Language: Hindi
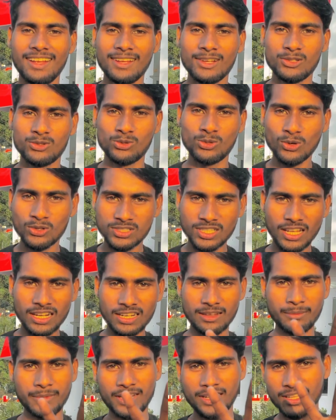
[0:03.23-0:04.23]
ठीक है दो
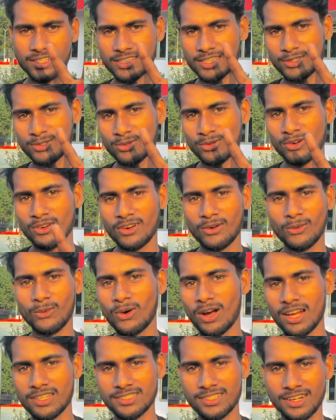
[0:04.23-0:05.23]
साल की मेहनत है जो
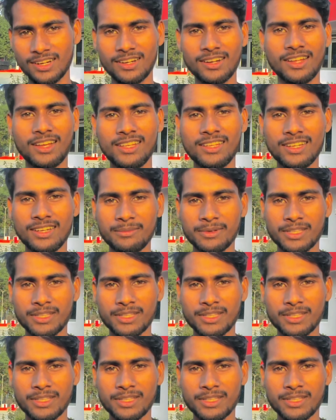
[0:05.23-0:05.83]
वो आज रंग लाई